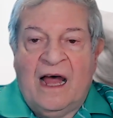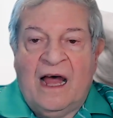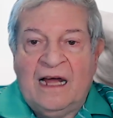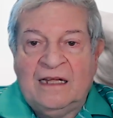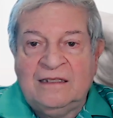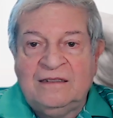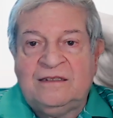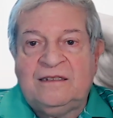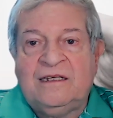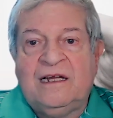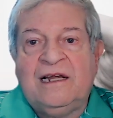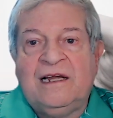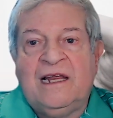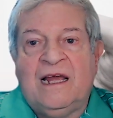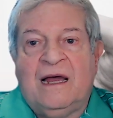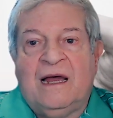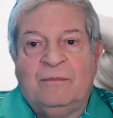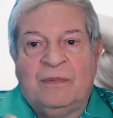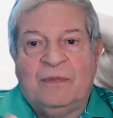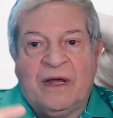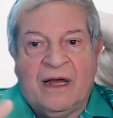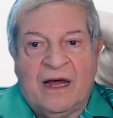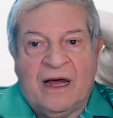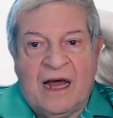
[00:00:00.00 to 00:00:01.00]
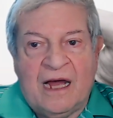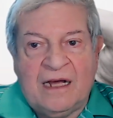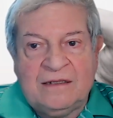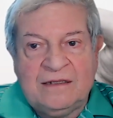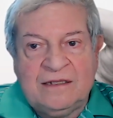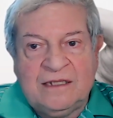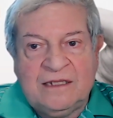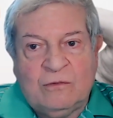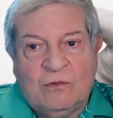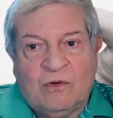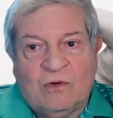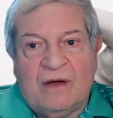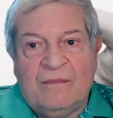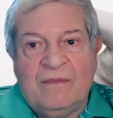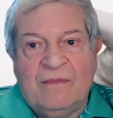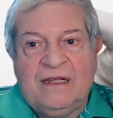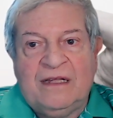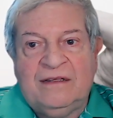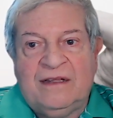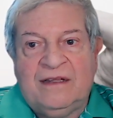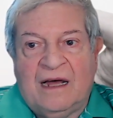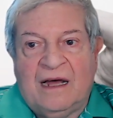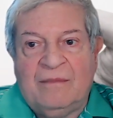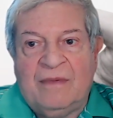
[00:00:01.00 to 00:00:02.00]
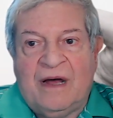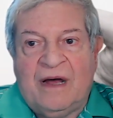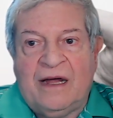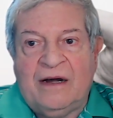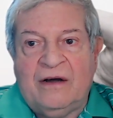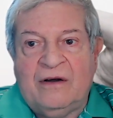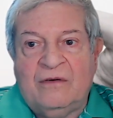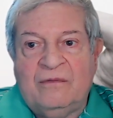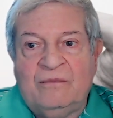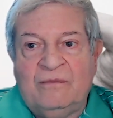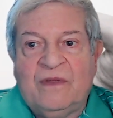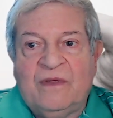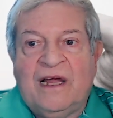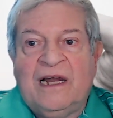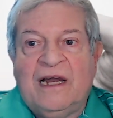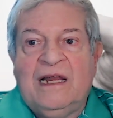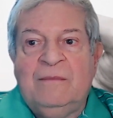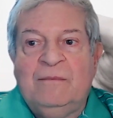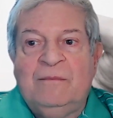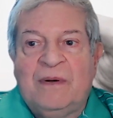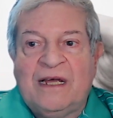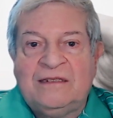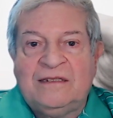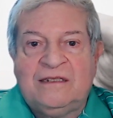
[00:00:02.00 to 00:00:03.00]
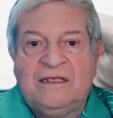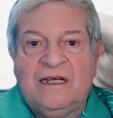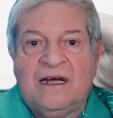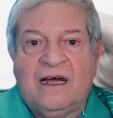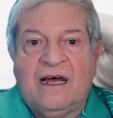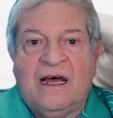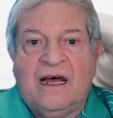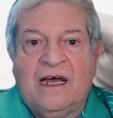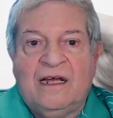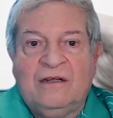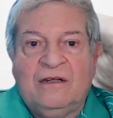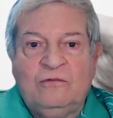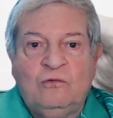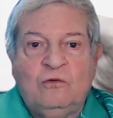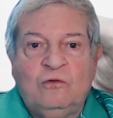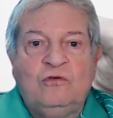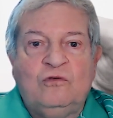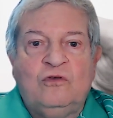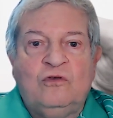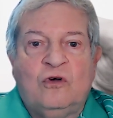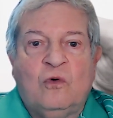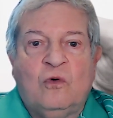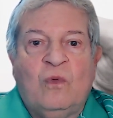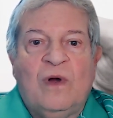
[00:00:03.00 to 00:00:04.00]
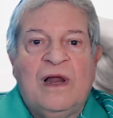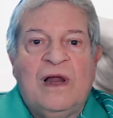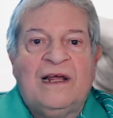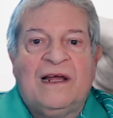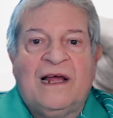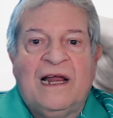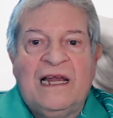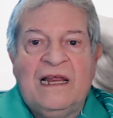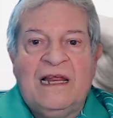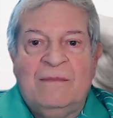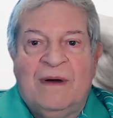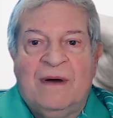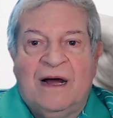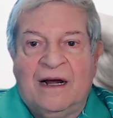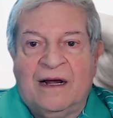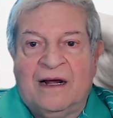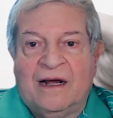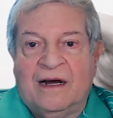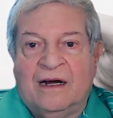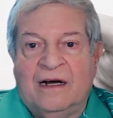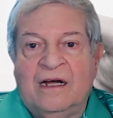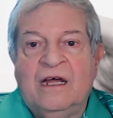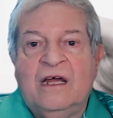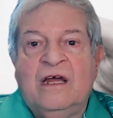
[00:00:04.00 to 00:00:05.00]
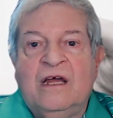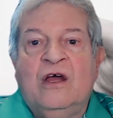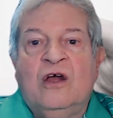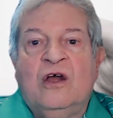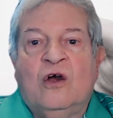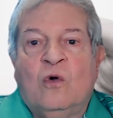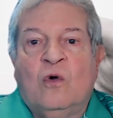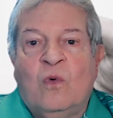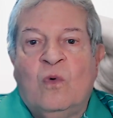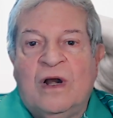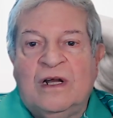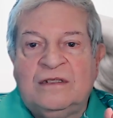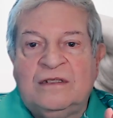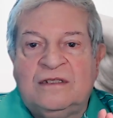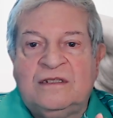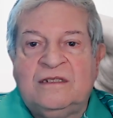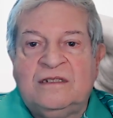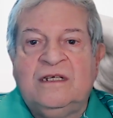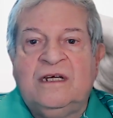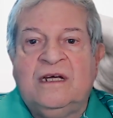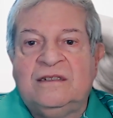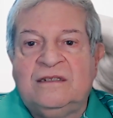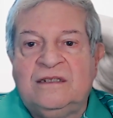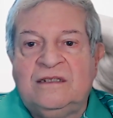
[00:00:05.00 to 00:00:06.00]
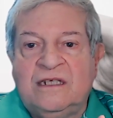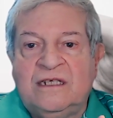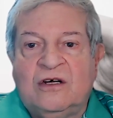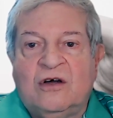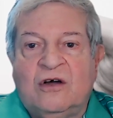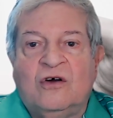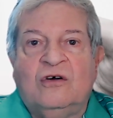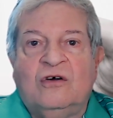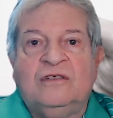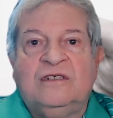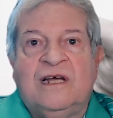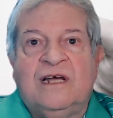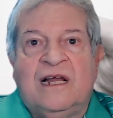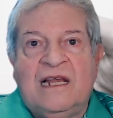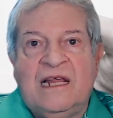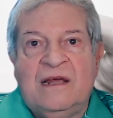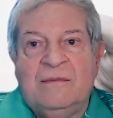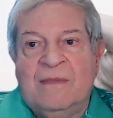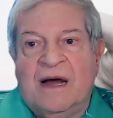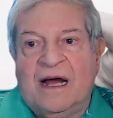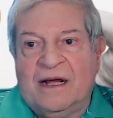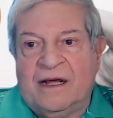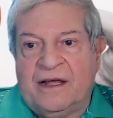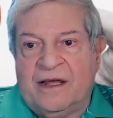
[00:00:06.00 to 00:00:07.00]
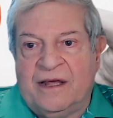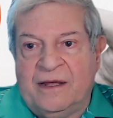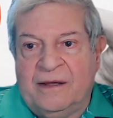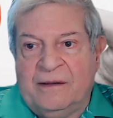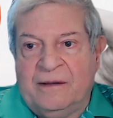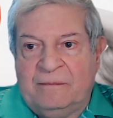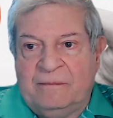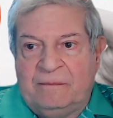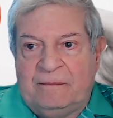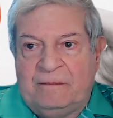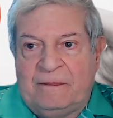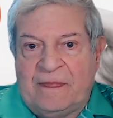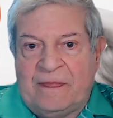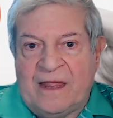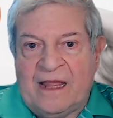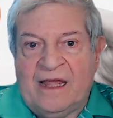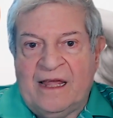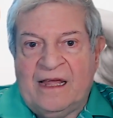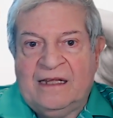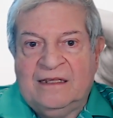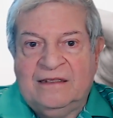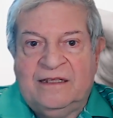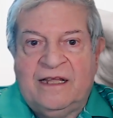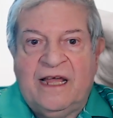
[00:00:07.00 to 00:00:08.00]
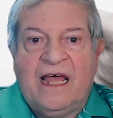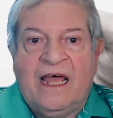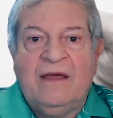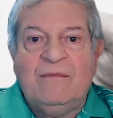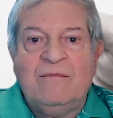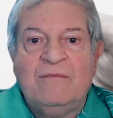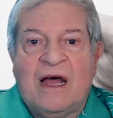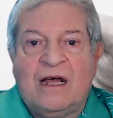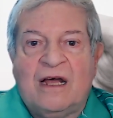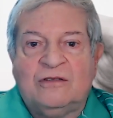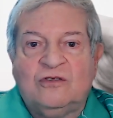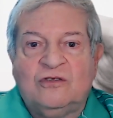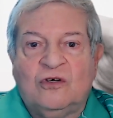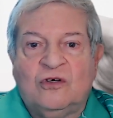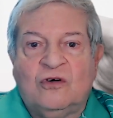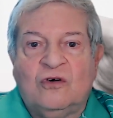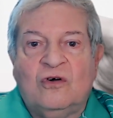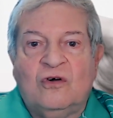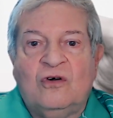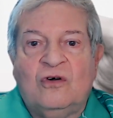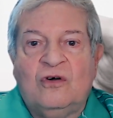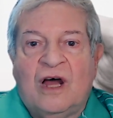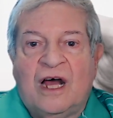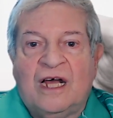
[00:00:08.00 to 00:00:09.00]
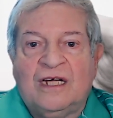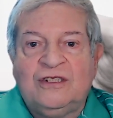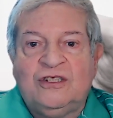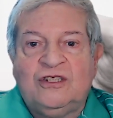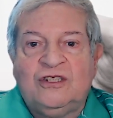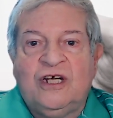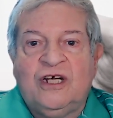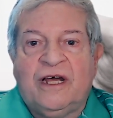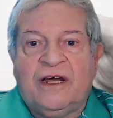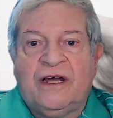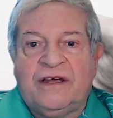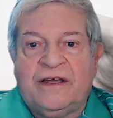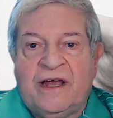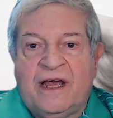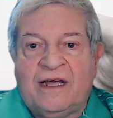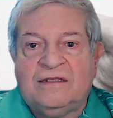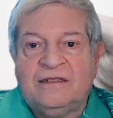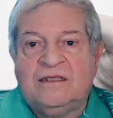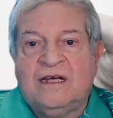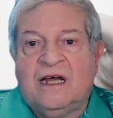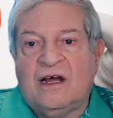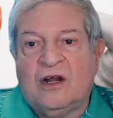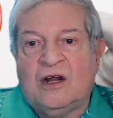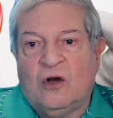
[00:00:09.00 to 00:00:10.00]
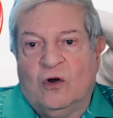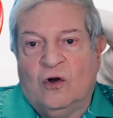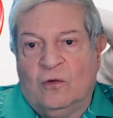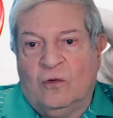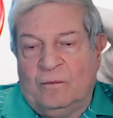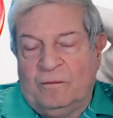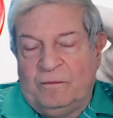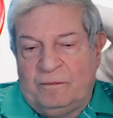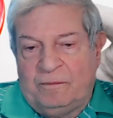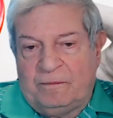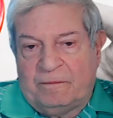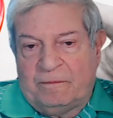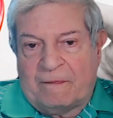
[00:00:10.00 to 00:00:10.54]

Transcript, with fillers: anzi gli aprirai sicuramente la mano e gli presterai tutto quel che gli manca, qualsiasi cosa gli manchi. Dei mahsoro asher yahsarlo.